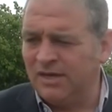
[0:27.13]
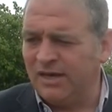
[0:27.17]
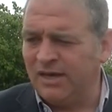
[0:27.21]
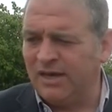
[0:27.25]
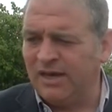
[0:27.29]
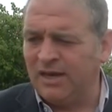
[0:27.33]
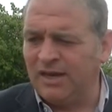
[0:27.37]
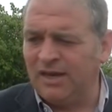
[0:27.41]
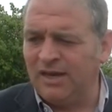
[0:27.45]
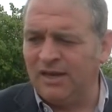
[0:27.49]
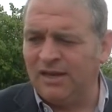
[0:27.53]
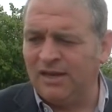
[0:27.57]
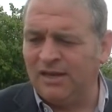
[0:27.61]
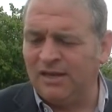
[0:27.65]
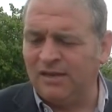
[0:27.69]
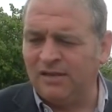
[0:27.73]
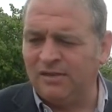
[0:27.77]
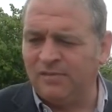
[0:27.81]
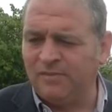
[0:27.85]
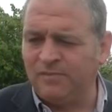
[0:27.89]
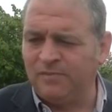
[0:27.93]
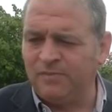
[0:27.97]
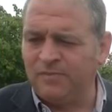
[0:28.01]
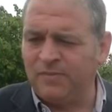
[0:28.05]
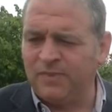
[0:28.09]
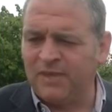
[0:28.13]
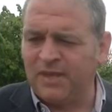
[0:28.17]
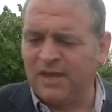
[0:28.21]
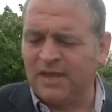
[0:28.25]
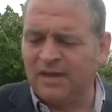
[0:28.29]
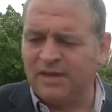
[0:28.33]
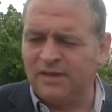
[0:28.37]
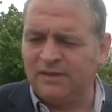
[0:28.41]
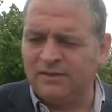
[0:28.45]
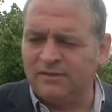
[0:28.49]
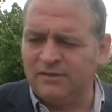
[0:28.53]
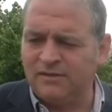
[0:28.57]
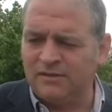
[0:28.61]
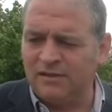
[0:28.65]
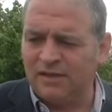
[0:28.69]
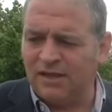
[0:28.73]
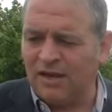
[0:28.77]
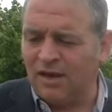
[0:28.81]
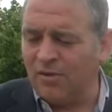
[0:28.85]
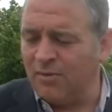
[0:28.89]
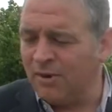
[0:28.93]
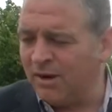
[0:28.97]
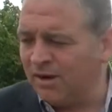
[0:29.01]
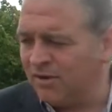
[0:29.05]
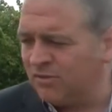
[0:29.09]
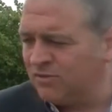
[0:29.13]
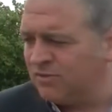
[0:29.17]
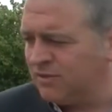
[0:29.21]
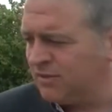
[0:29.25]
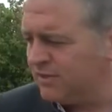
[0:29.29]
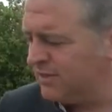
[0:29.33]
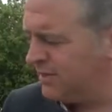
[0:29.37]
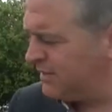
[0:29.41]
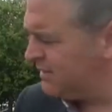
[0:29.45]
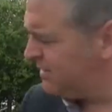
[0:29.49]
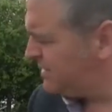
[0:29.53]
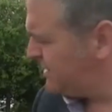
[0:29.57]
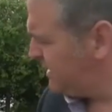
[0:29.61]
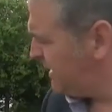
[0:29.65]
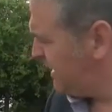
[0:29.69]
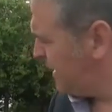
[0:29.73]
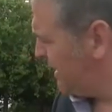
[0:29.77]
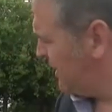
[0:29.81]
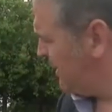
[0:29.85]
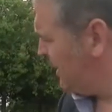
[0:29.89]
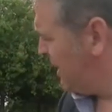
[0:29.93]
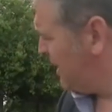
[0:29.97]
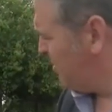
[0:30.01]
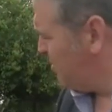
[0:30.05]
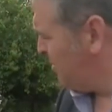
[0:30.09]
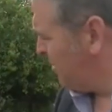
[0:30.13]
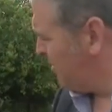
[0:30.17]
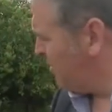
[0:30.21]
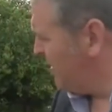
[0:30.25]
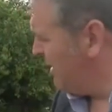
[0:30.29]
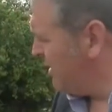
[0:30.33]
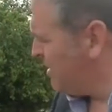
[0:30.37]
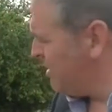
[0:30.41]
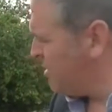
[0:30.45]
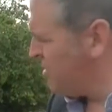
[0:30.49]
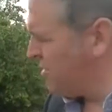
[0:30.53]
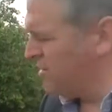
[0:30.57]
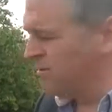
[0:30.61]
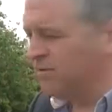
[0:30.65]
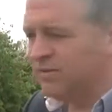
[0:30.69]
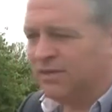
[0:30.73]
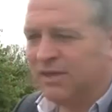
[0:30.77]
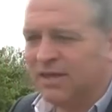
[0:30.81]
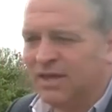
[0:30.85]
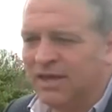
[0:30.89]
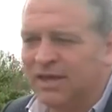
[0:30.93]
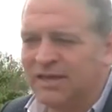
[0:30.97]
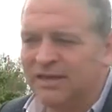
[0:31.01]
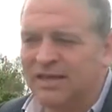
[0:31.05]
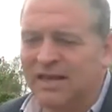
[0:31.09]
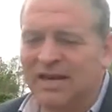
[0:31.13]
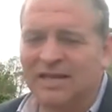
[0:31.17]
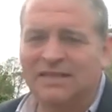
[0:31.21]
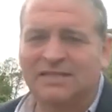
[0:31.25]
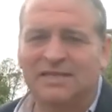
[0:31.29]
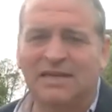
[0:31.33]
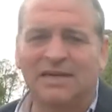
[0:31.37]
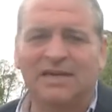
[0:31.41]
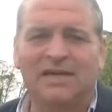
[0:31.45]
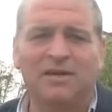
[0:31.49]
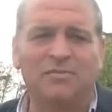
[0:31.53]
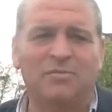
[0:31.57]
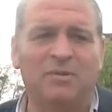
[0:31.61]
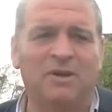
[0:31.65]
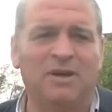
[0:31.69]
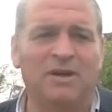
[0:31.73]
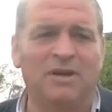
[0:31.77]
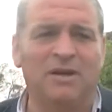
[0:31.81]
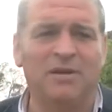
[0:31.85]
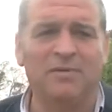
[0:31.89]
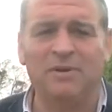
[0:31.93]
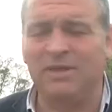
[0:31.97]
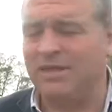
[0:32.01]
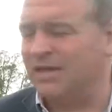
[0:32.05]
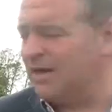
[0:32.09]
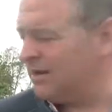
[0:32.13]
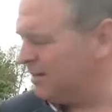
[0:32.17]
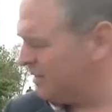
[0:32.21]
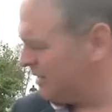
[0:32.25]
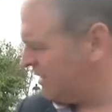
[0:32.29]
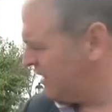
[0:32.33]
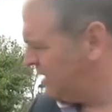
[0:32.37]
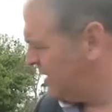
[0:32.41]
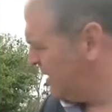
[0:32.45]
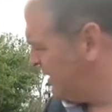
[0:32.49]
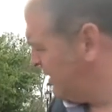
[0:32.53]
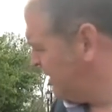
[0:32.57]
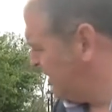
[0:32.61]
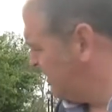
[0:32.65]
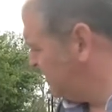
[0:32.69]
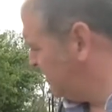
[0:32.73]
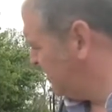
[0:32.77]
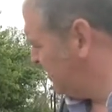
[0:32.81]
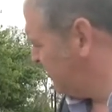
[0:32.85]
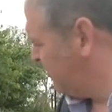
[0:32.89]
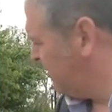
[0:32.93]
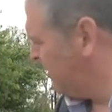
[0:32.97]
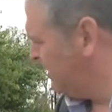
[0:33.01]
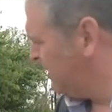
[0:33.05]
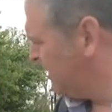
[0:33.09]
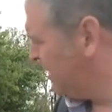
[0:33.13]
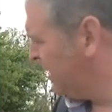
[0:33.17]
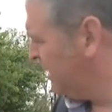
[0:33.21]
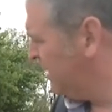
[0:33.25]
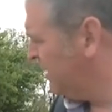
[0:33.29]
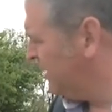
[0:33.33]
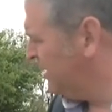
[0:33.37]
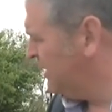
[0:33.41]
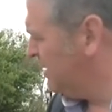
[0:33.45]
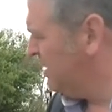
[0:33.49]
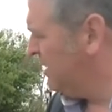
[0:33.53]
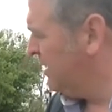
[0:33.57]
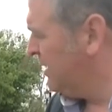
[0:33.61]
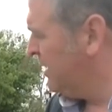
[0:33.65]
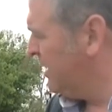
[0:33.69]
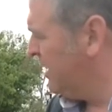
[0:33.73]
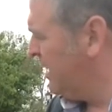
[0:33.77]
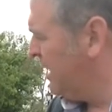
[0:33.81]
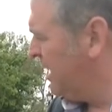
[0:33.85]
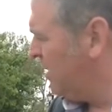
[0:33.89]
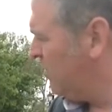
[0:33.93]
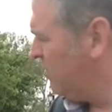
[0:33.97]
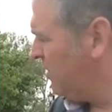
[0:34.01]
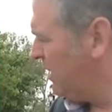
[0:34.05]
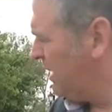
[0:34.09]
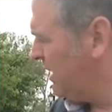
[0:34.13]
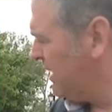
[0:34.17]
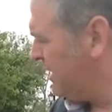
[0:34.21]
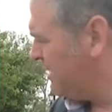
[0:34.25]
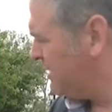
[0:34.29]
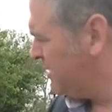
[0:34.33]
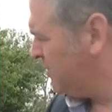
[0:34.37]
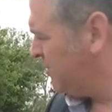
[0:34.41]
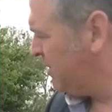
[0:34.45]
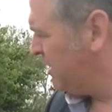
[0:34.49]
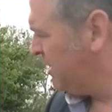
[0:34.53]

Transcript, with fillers: la obra consiste en sí en la impermeabilización del estanque para evitar que se filtre el agua y que se